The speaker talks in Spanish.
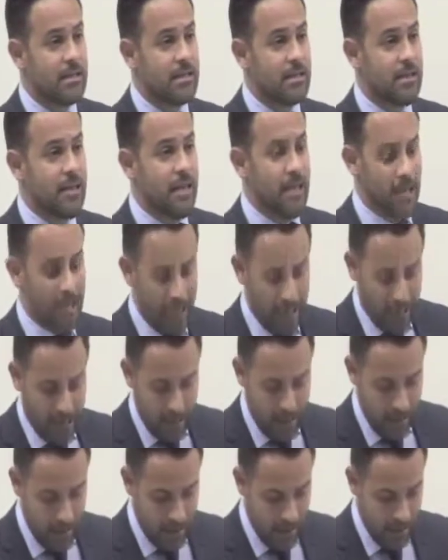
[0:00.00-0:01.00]
Tiene,
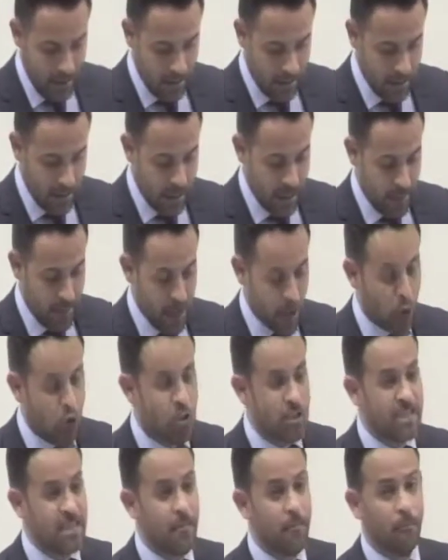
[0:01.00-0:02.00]
tiene menos
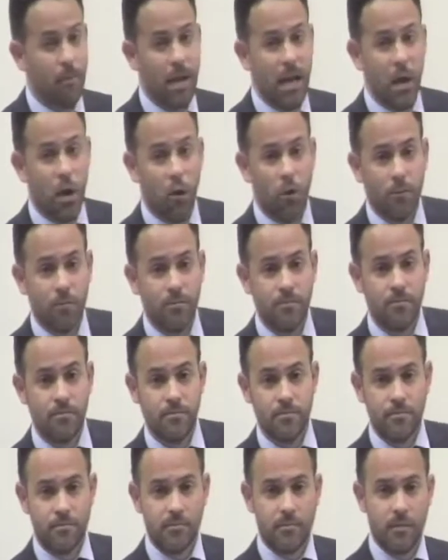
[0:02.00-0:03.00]
desempleo.
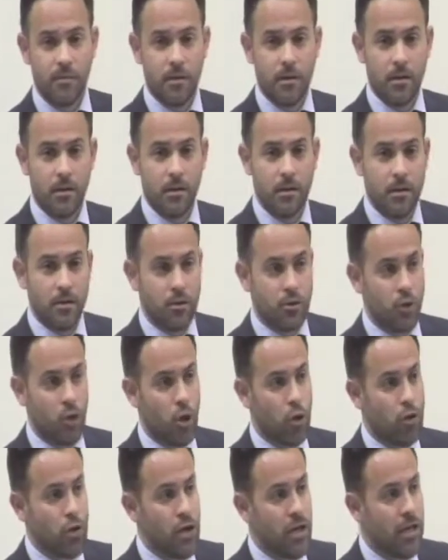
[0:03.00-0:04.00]

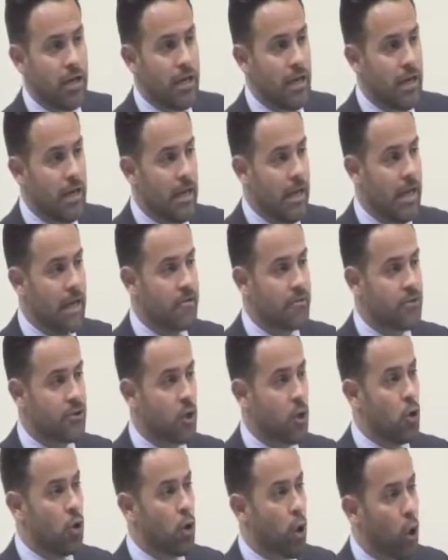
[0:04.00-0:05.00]
Solo tiene
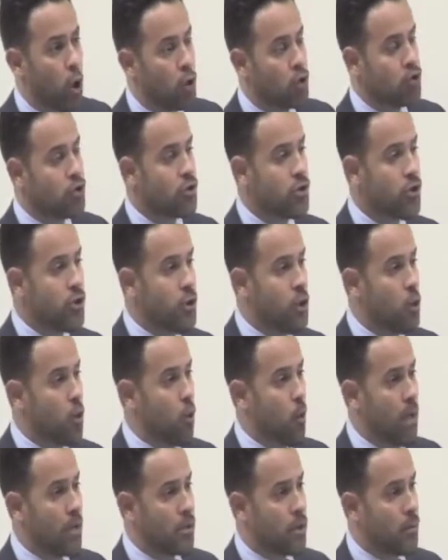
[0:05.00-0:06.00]
entre un 2 y un
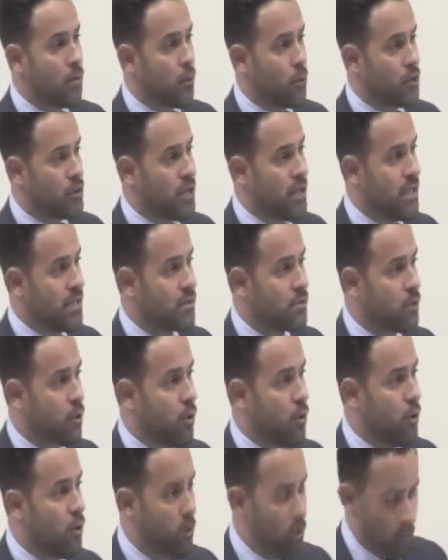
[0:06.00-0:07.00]

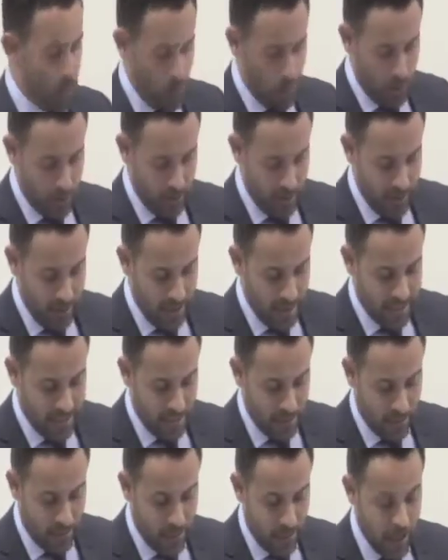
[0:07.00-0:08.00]
4% de
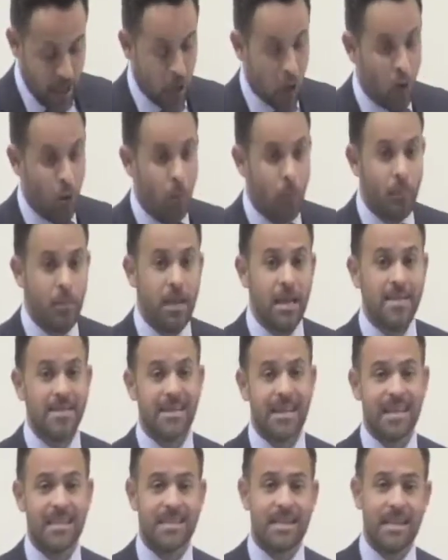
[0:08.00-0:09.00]
desempleo,
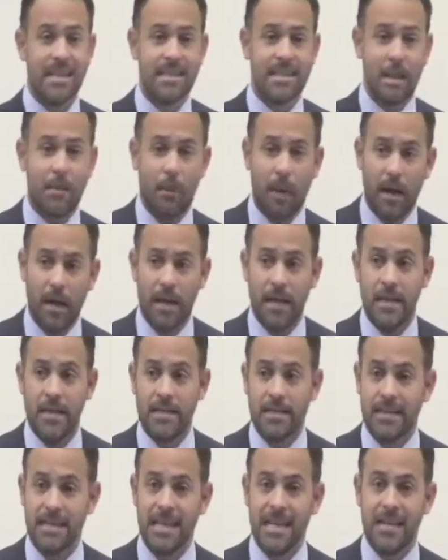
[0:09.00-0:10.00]
mientras que este
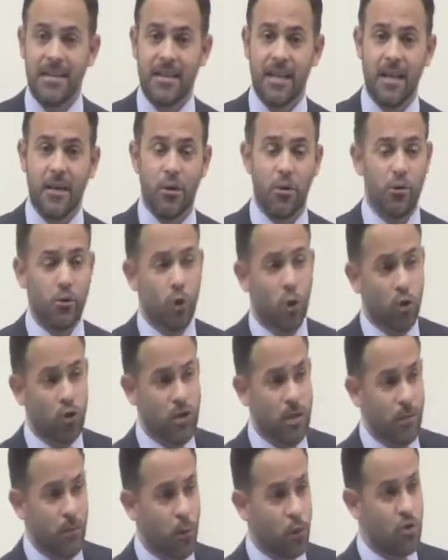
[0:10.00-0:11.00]
país tiene un
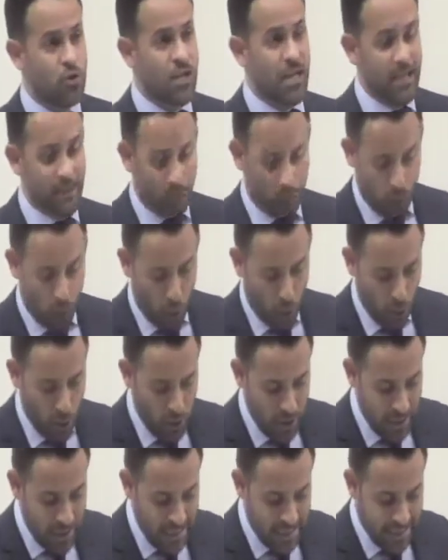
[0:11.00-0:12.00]
12%
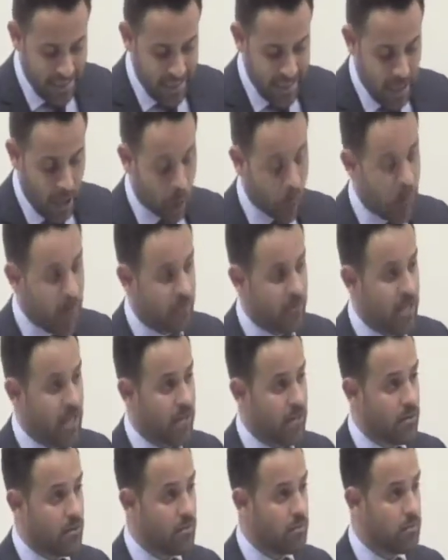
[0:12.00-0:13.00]
y sigue
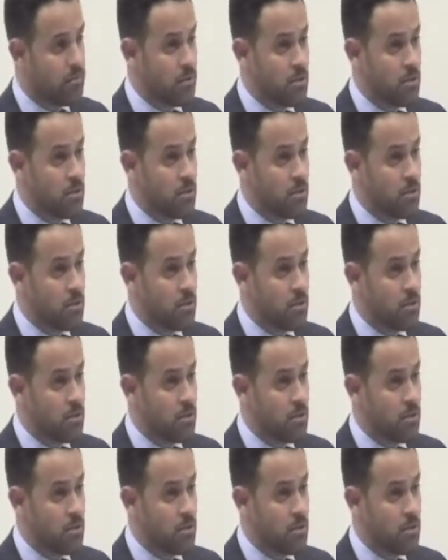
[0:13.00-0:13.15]
aumentando.